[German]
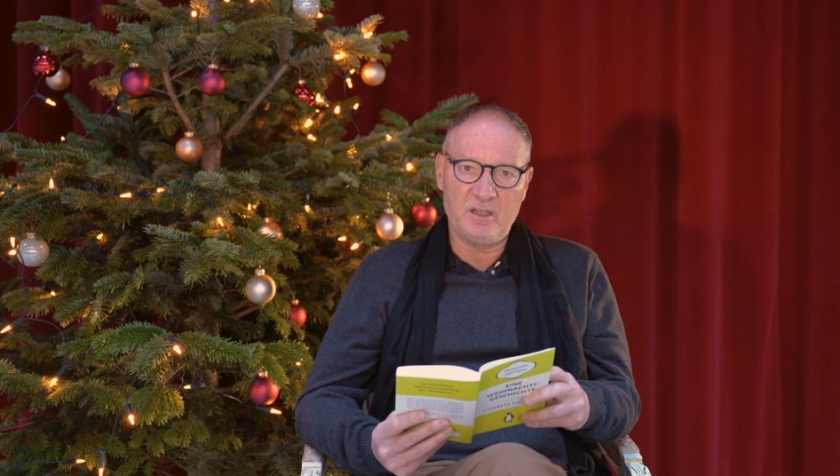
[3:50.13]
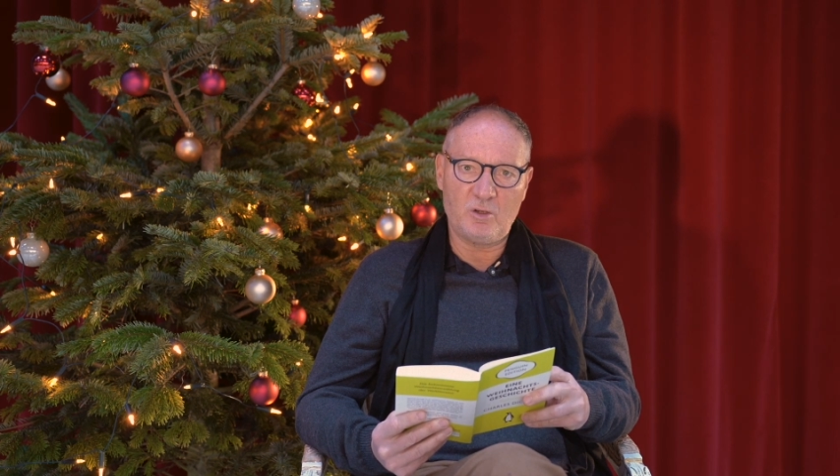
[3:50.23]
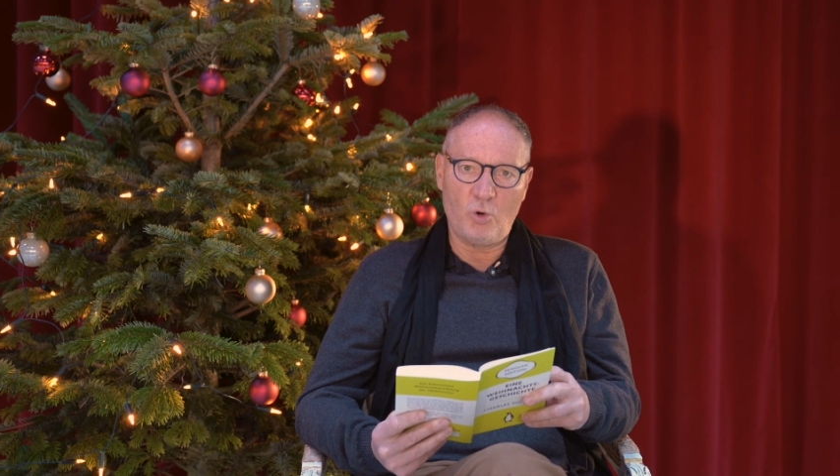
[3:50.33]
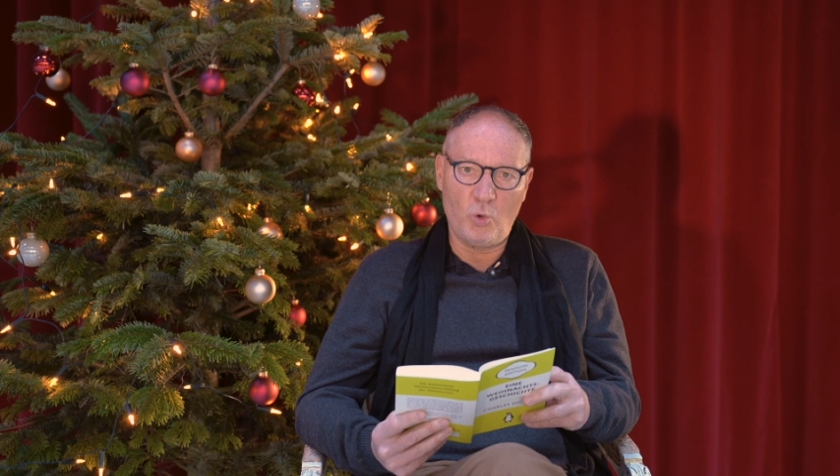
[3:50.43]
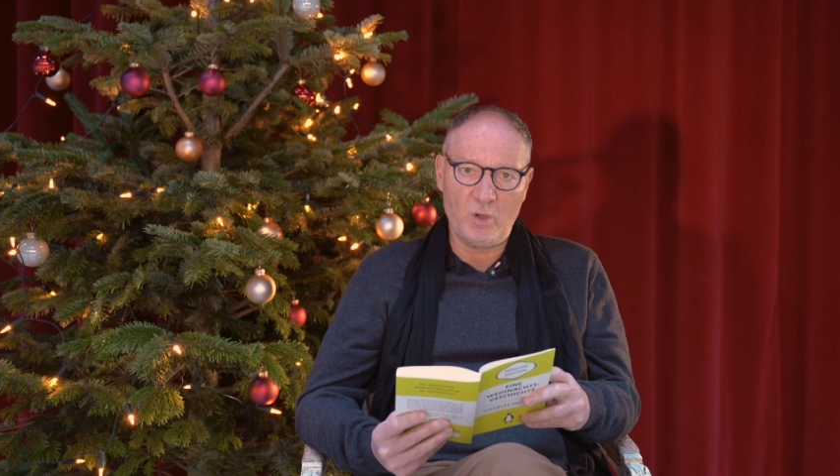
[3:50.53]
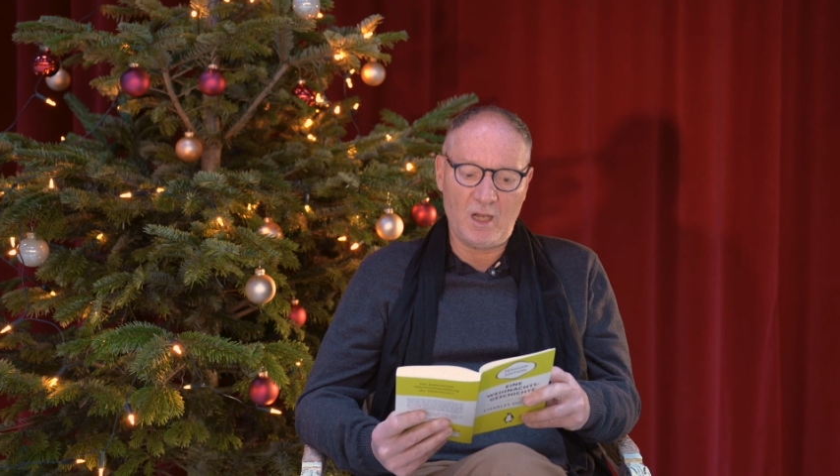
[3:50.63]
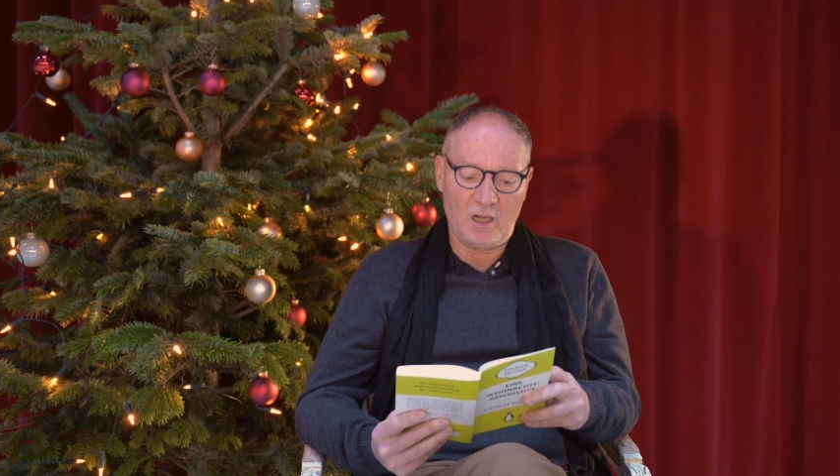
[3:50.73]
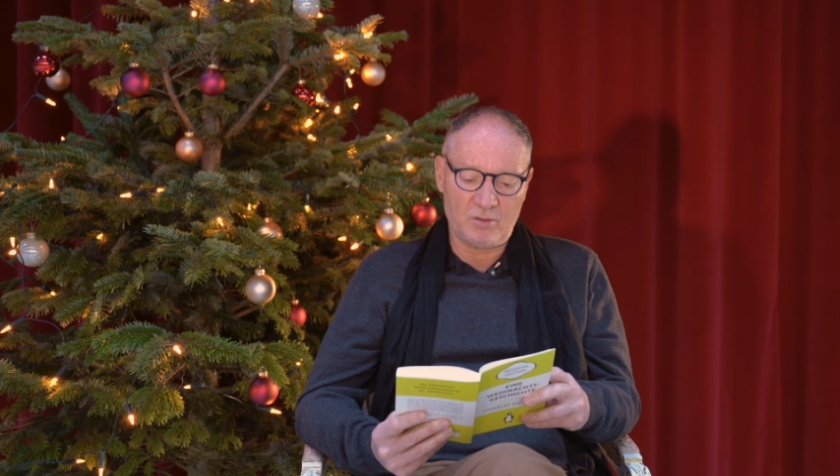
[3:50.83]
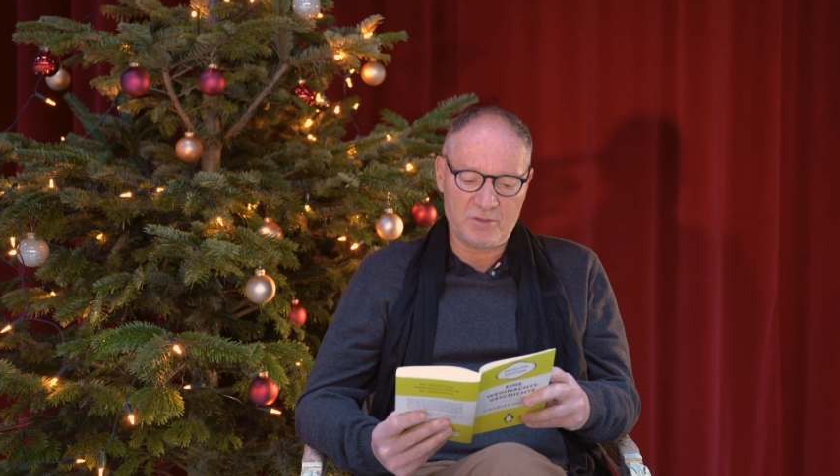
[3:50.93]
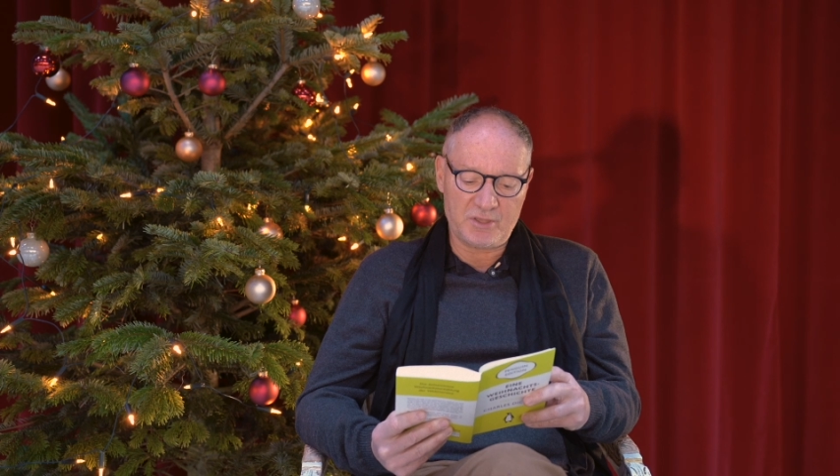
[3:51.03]
Kohle
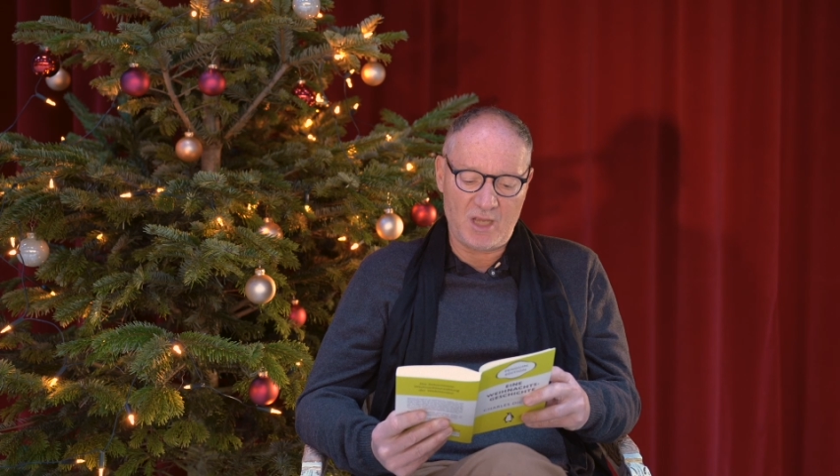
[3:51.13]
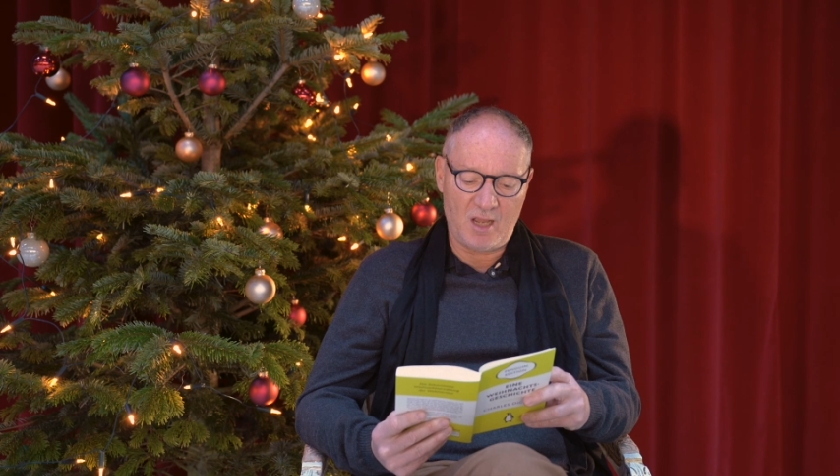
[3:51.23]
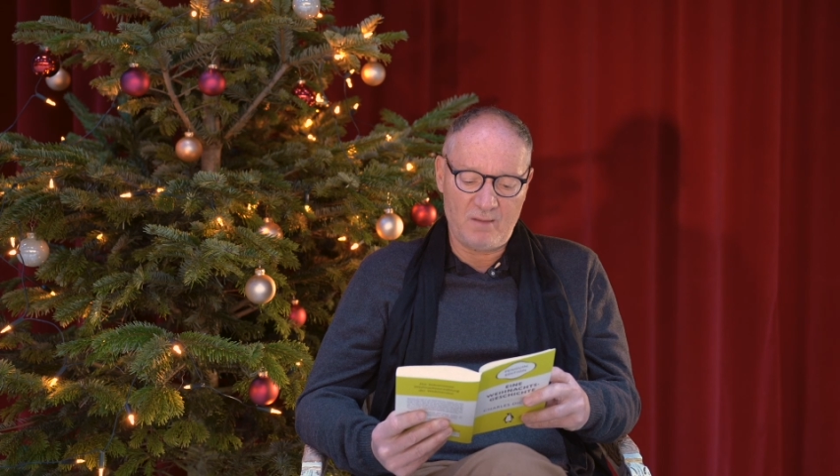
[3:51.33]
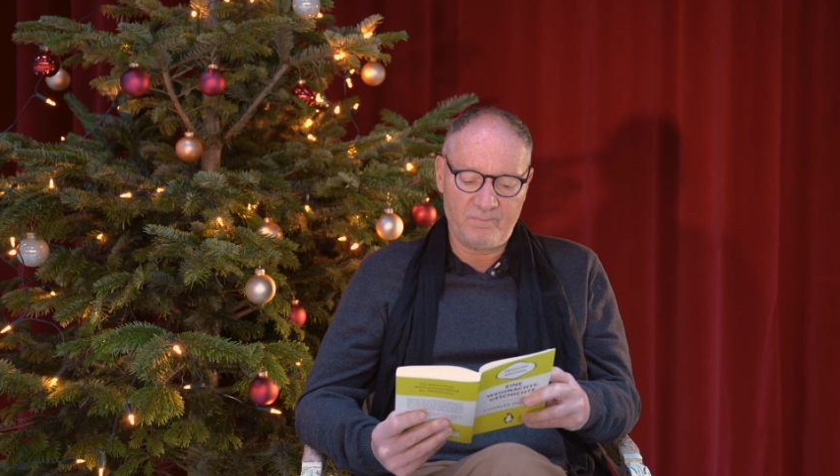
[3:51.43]
aussah.